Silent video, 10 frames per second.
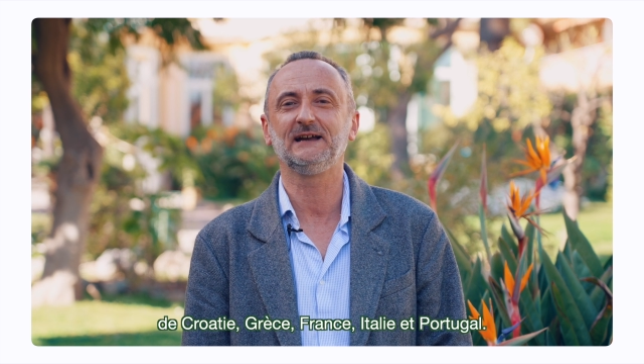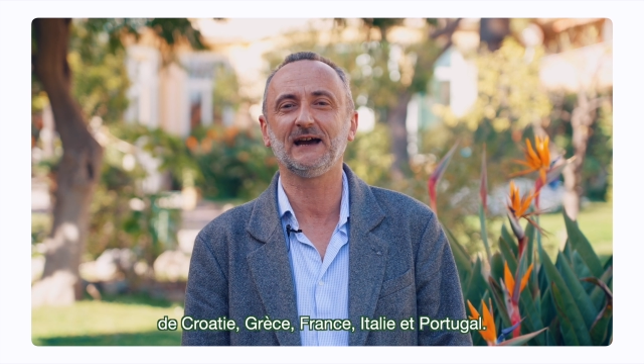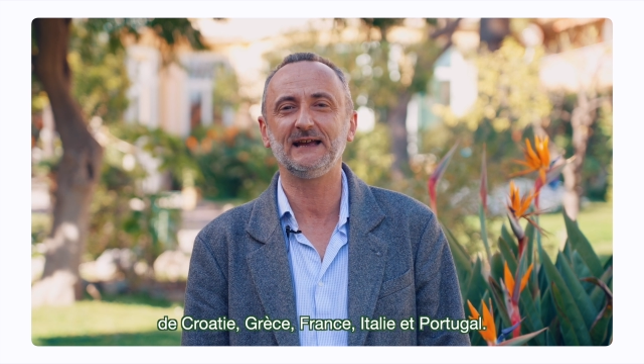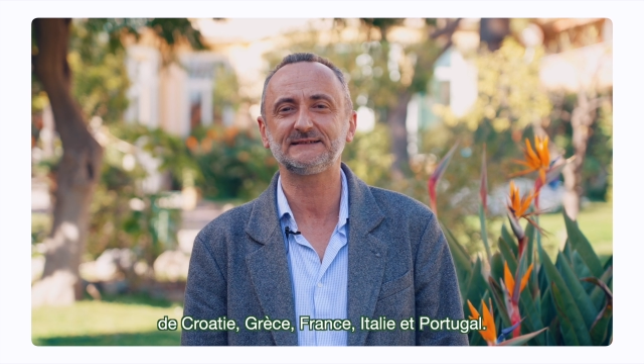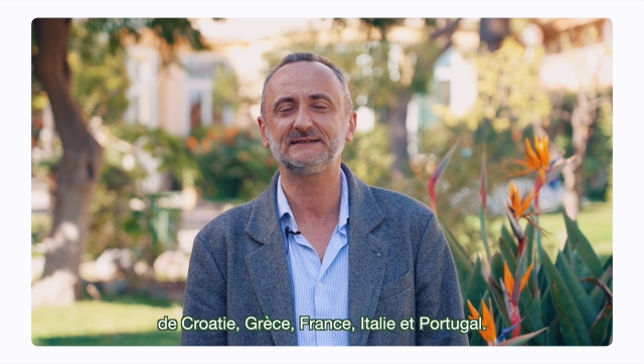
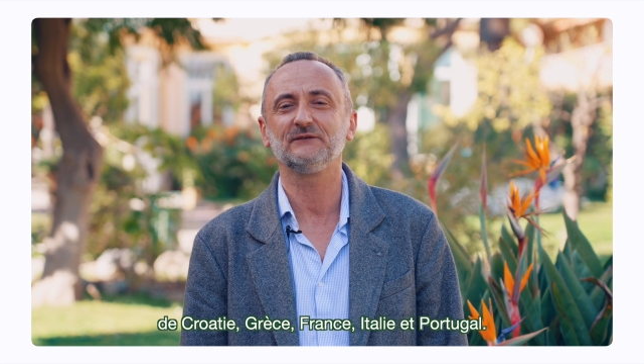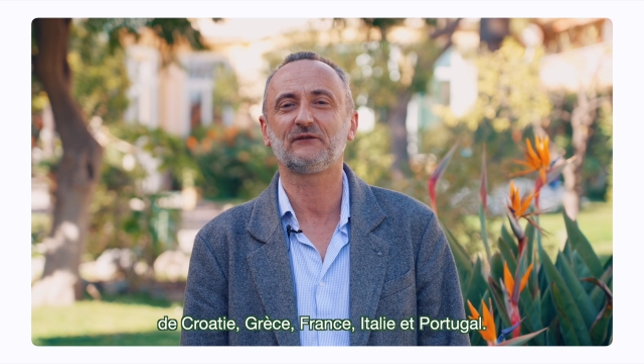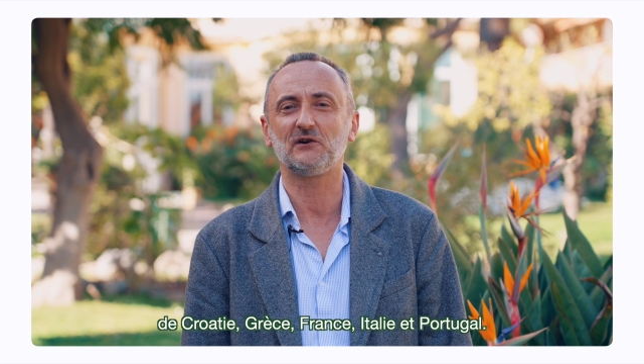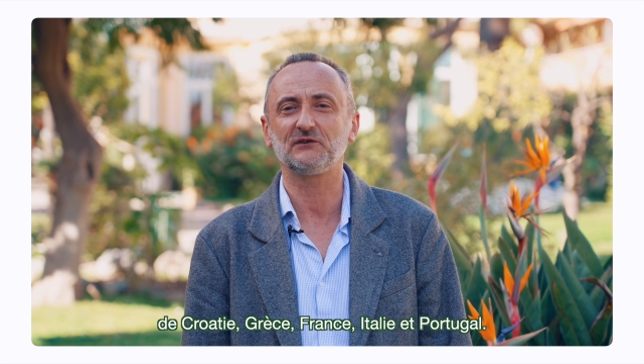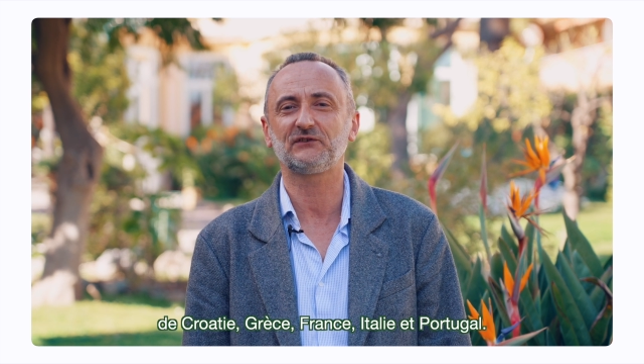Grèce,
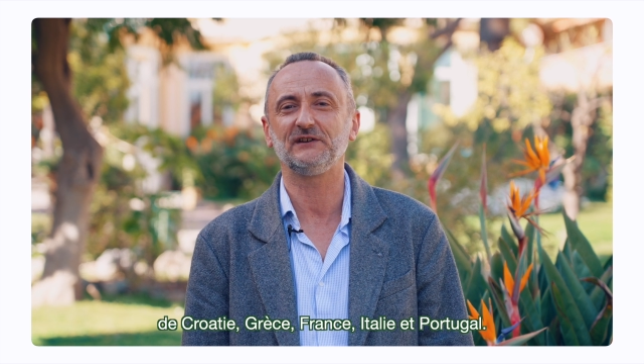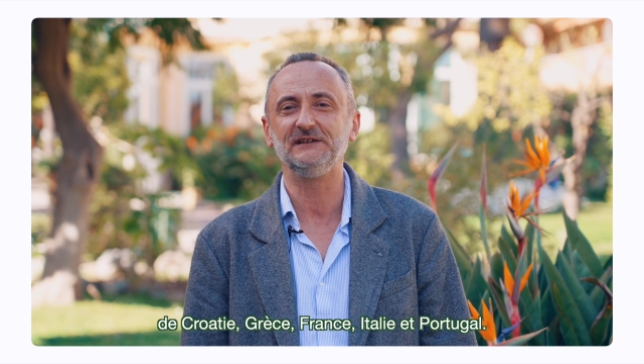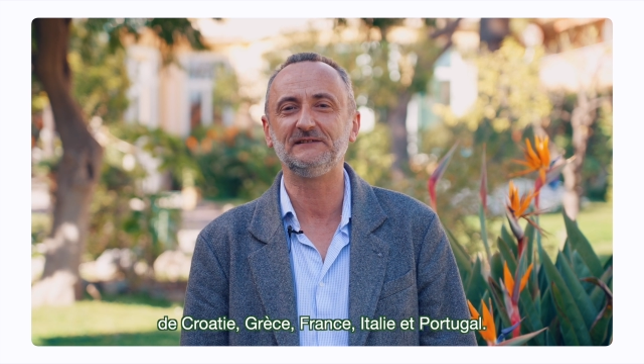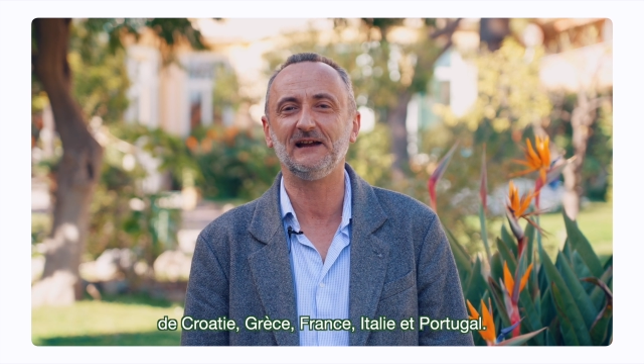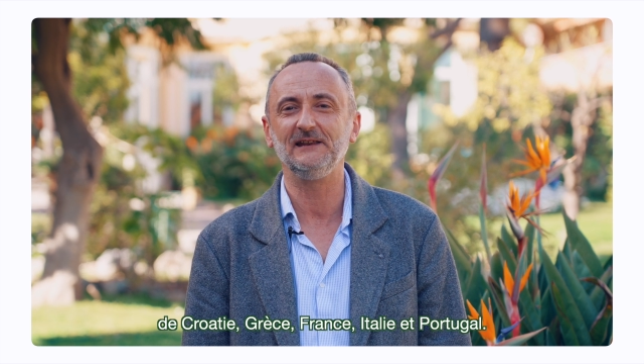France,
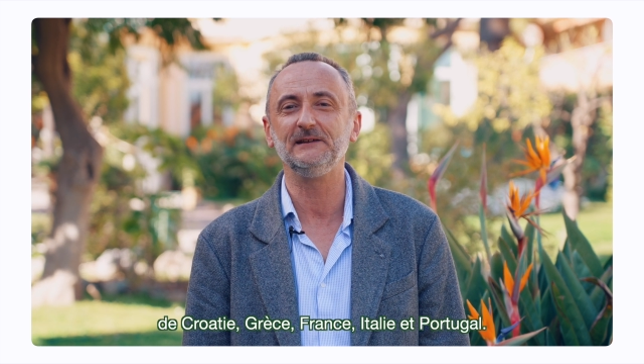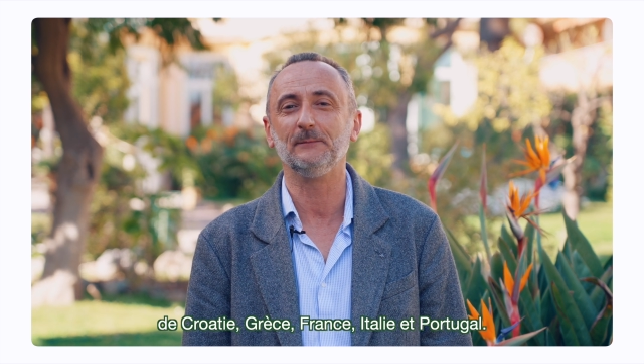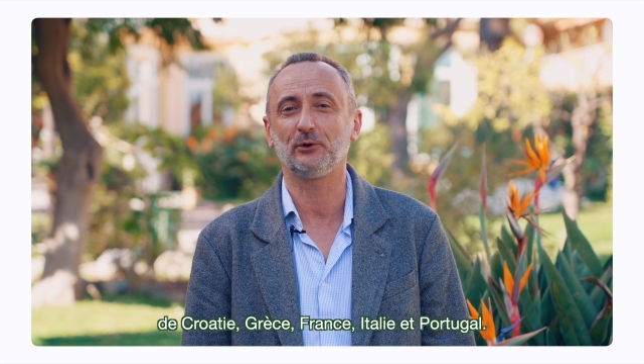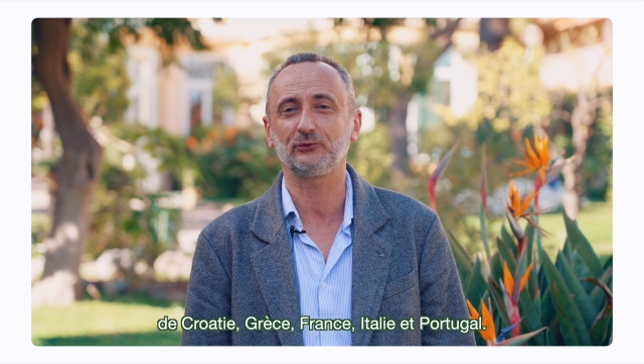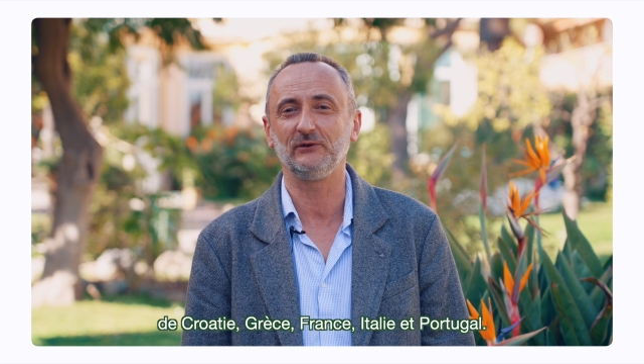Italie
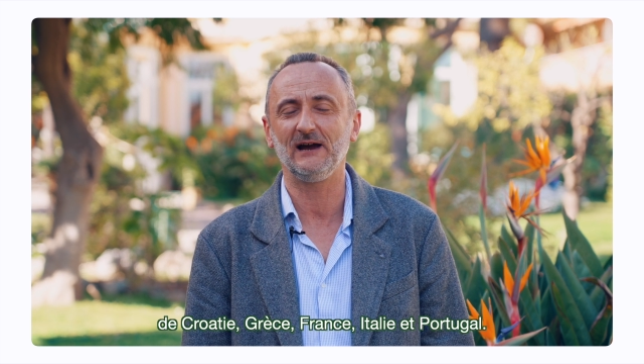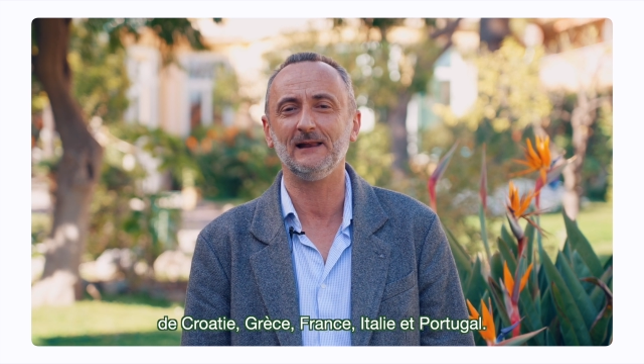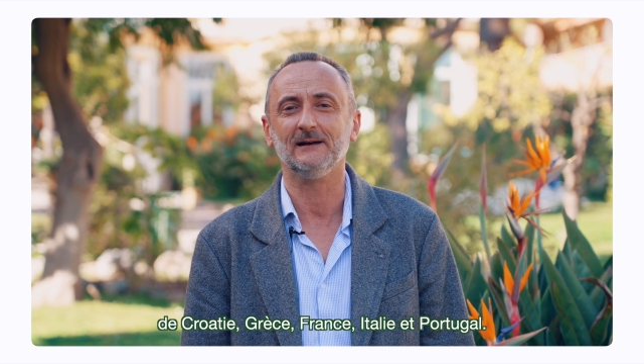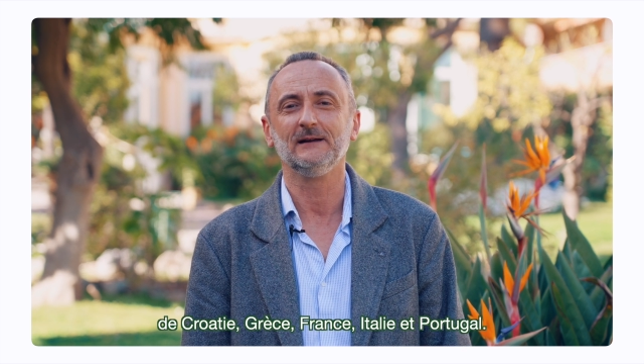et Portugal.